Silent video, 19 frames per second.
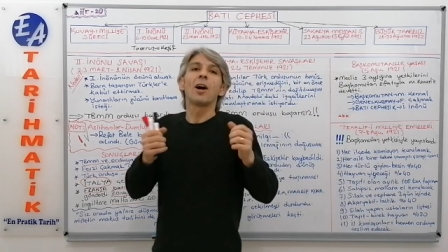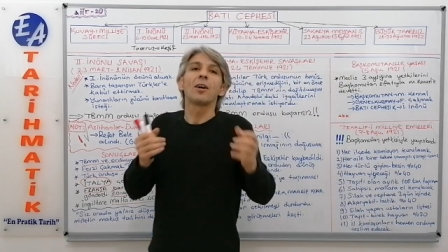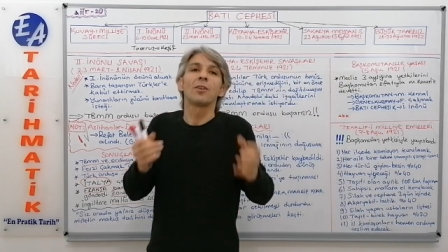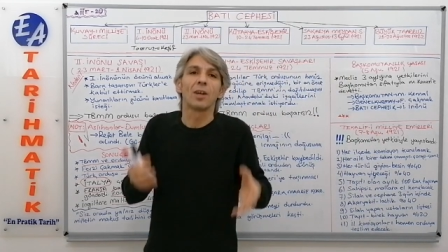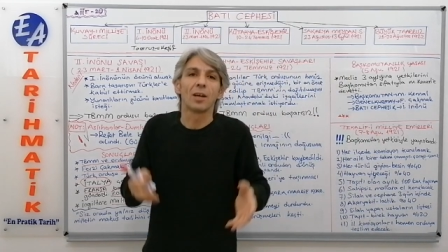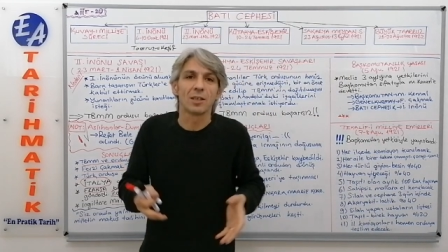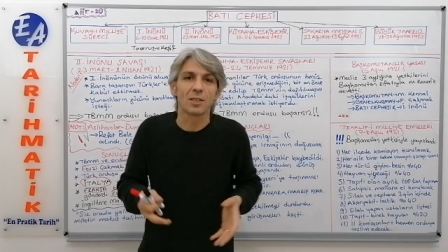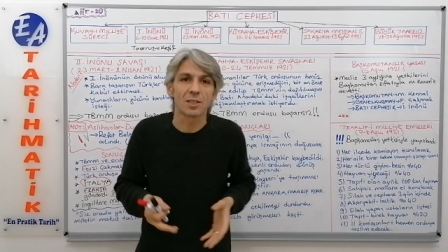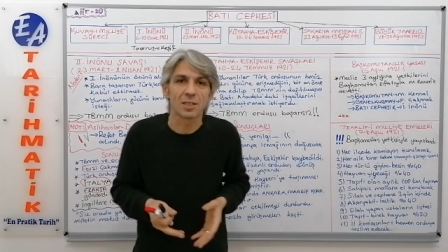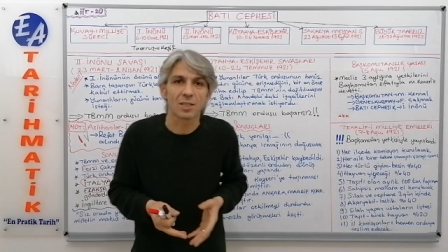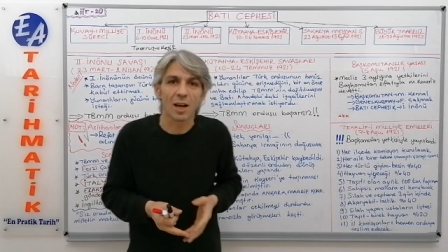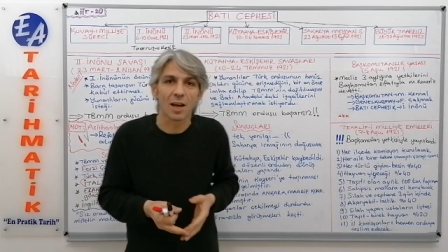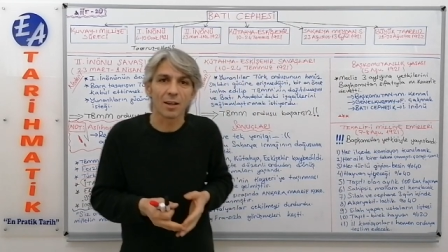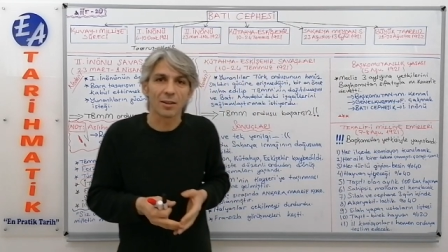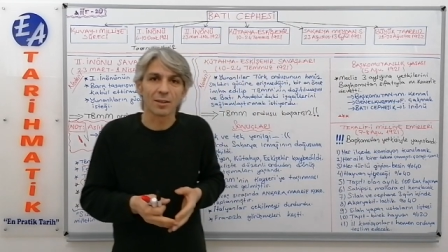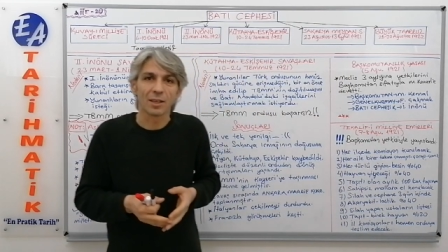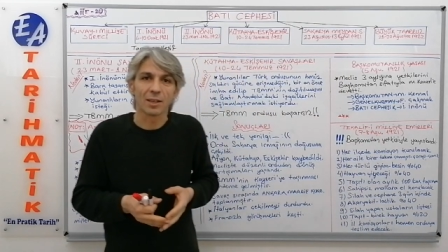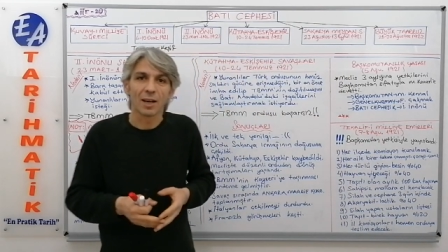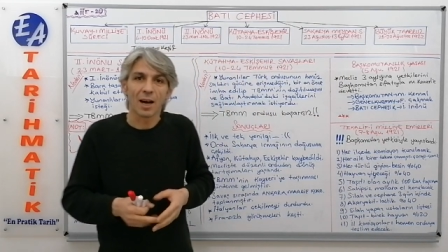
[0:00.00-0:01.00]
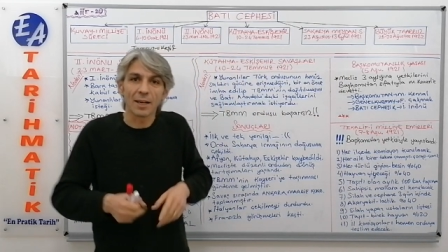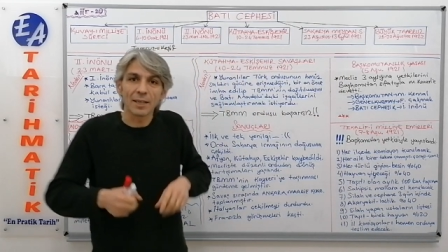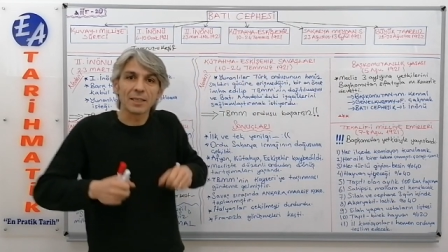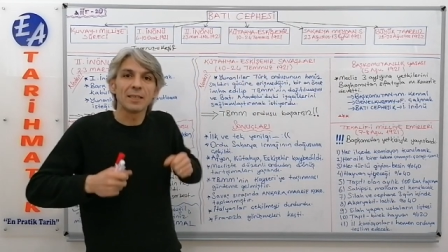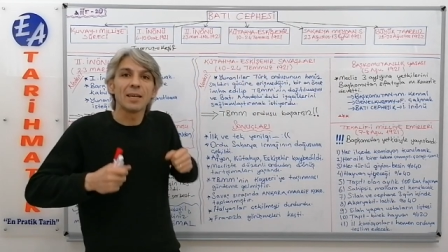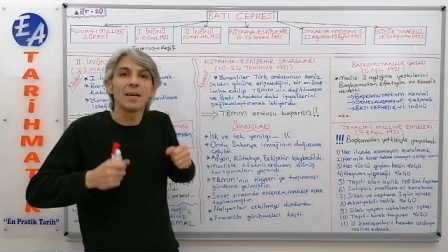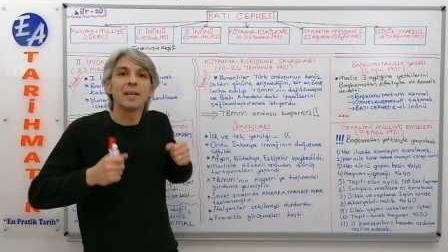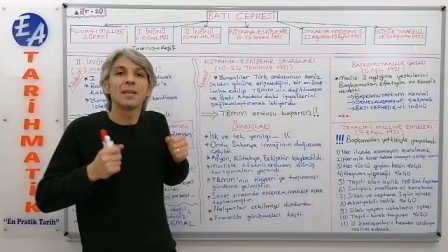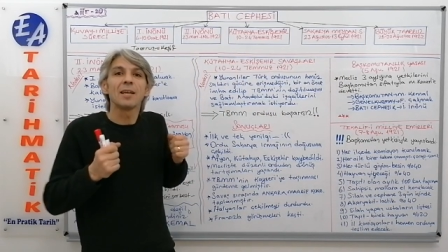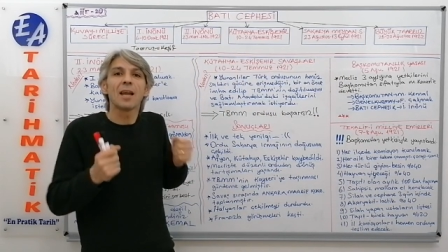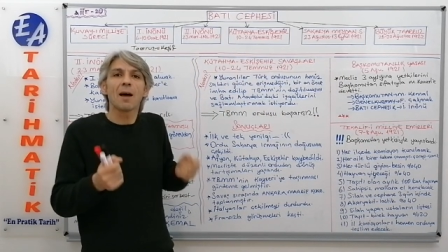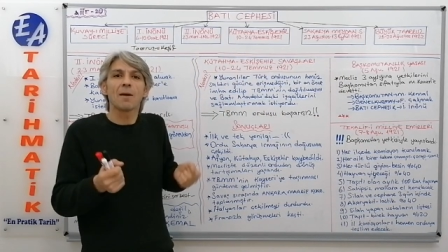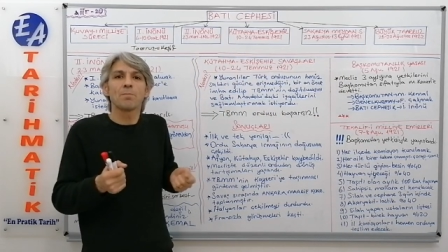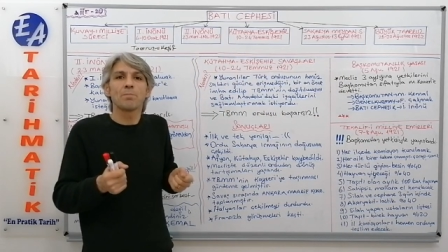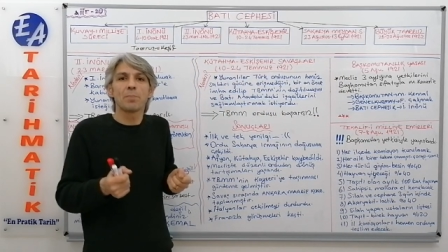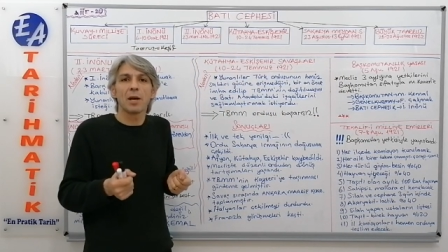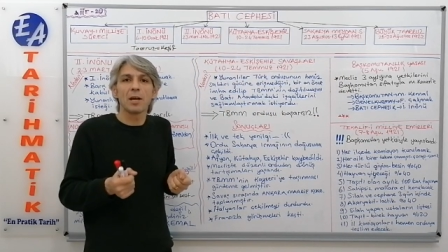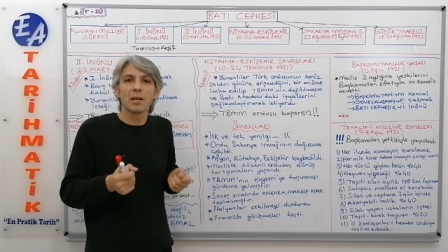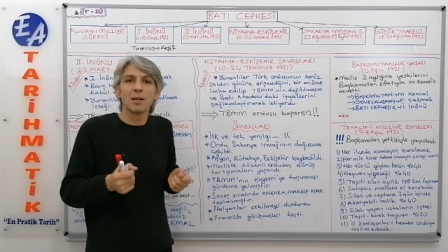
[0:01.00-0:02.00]
daha da hırslandı. Hani
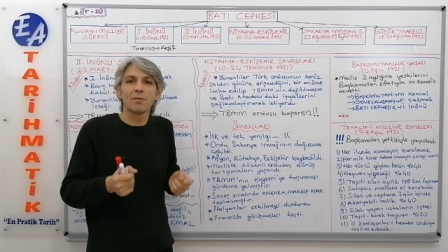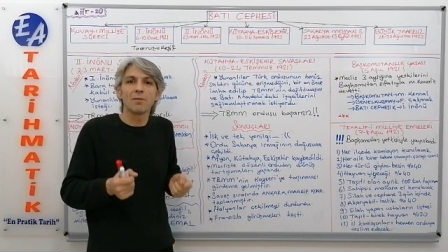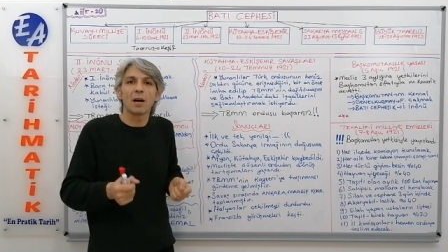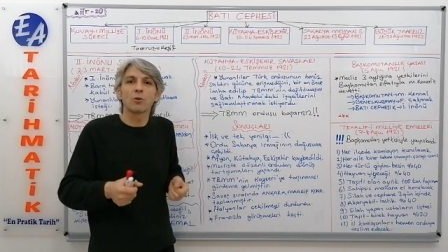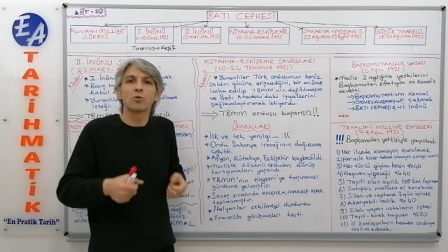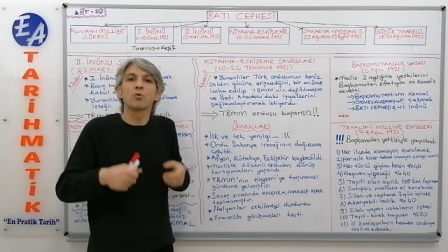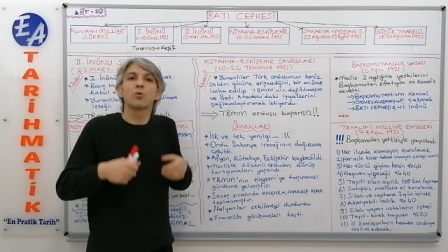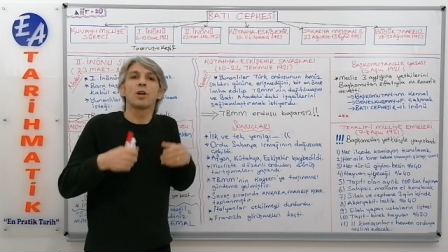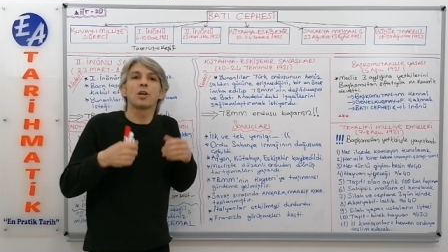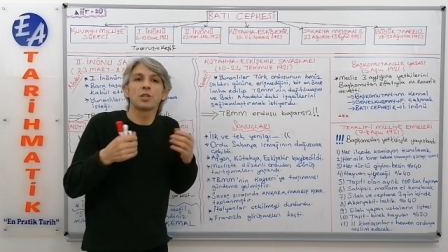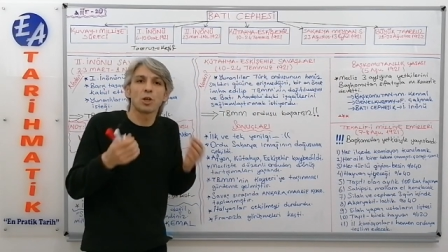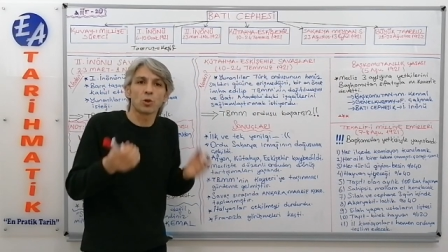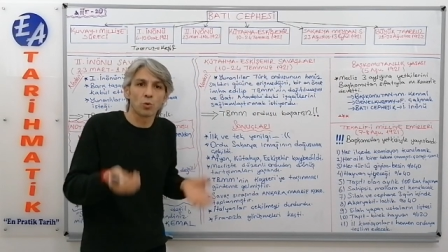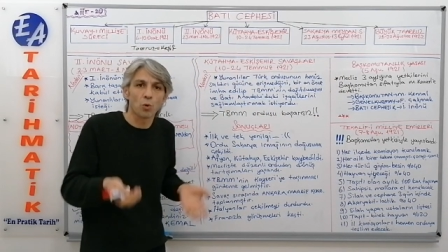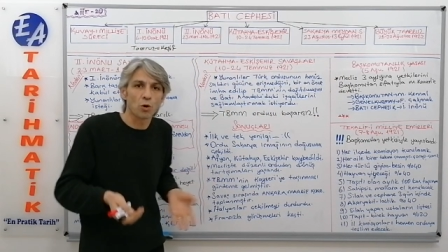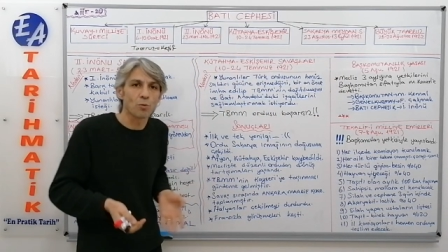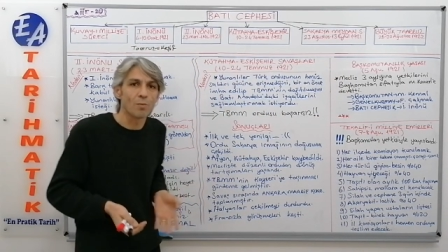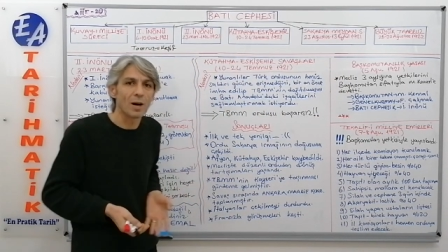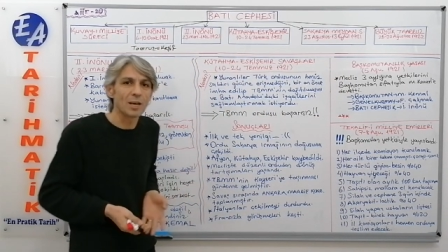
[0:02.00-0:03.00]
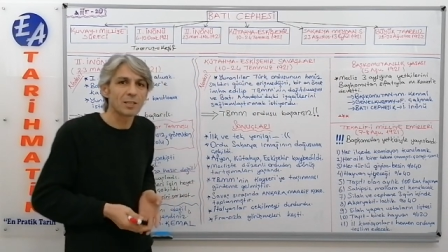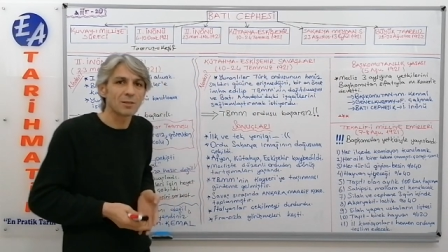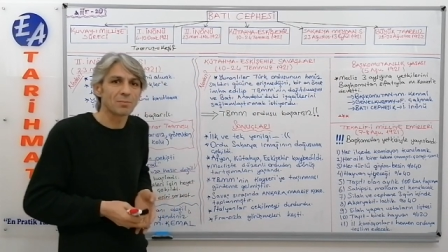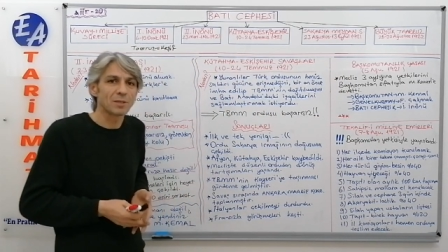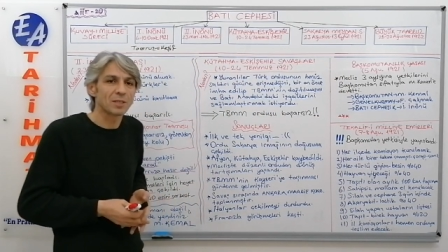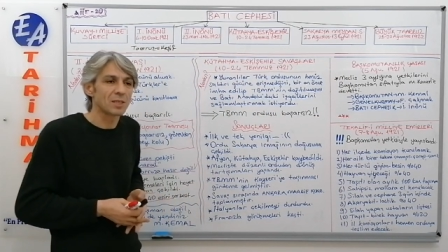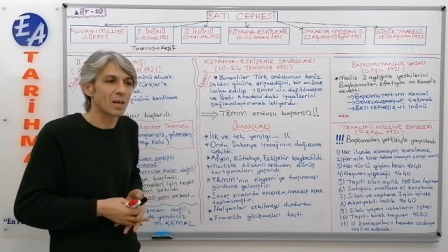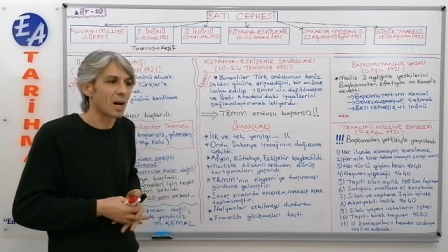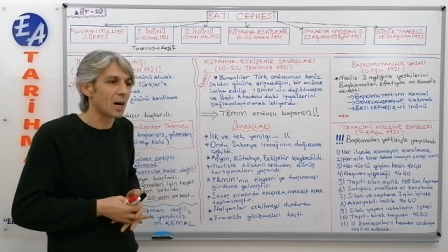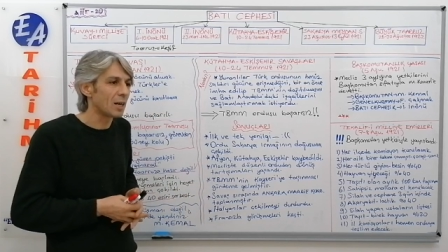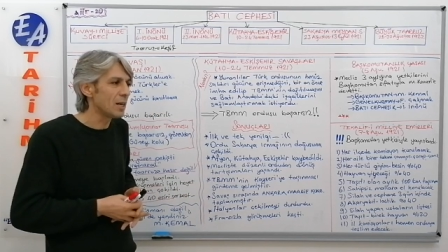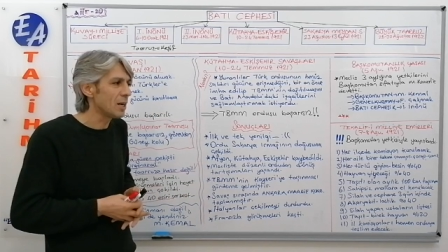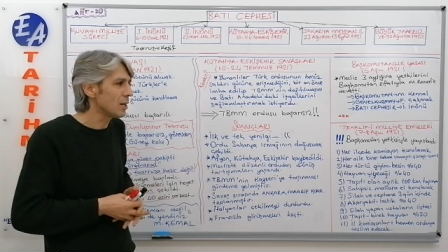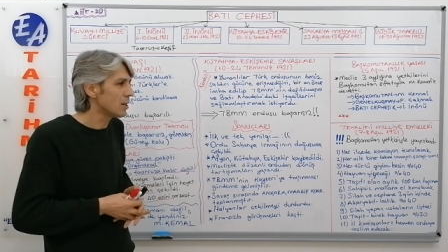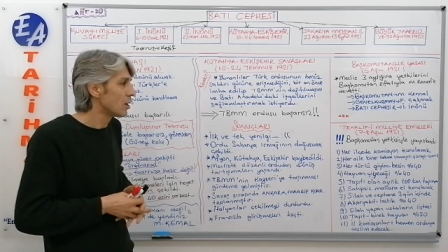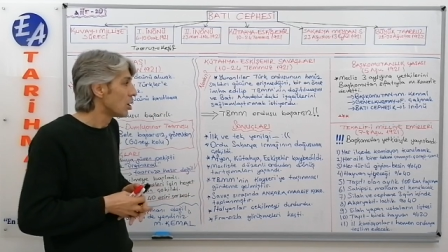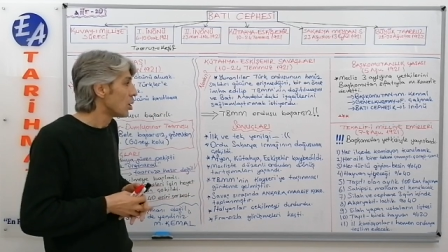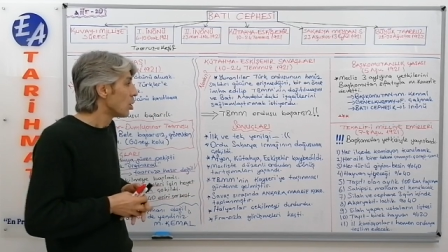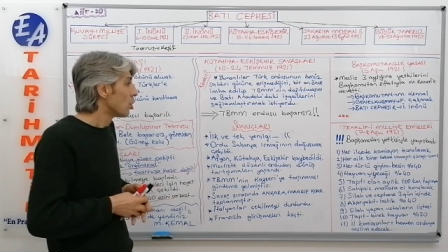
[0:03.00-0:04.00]
yenilen pehlivan güreşe doymaz
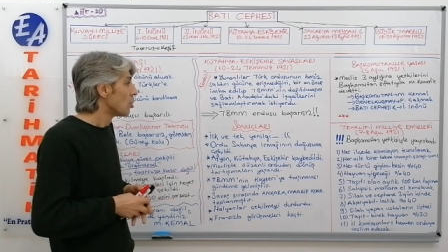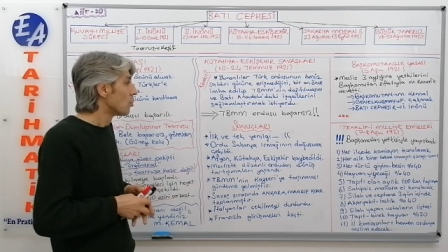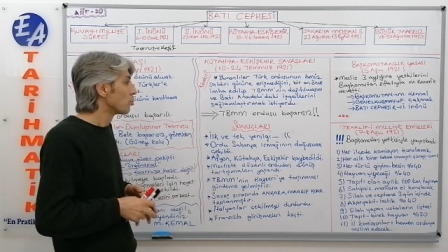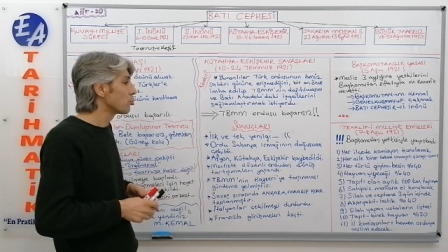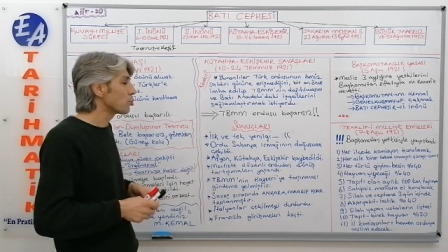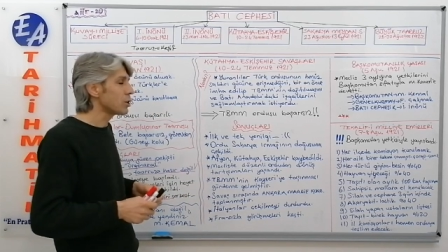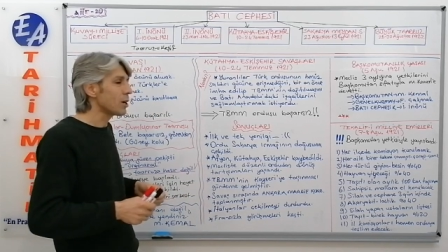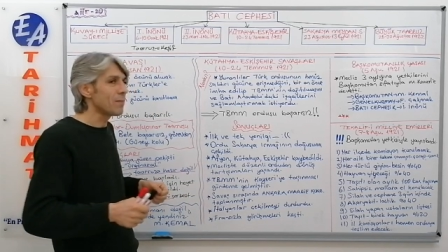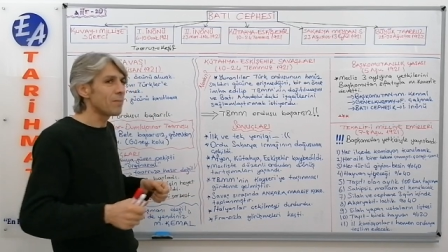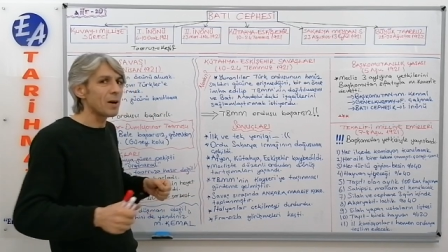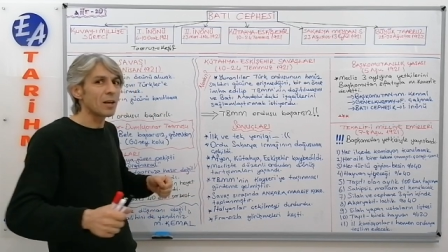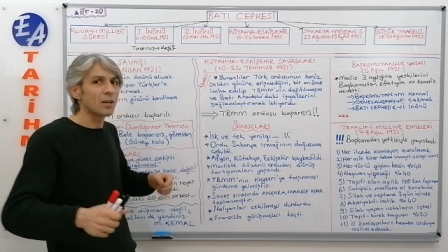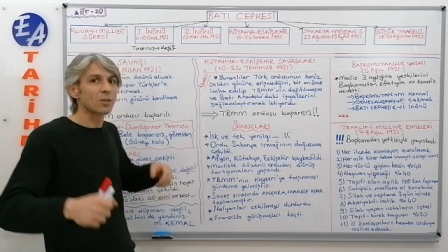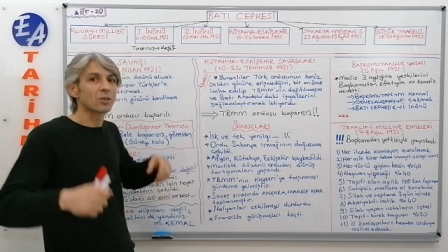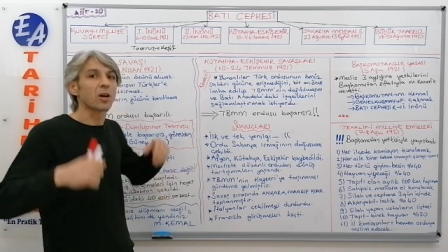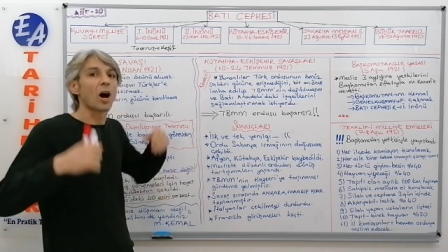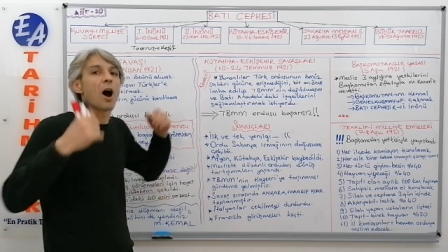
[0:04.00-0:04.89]
misali. Bu sefer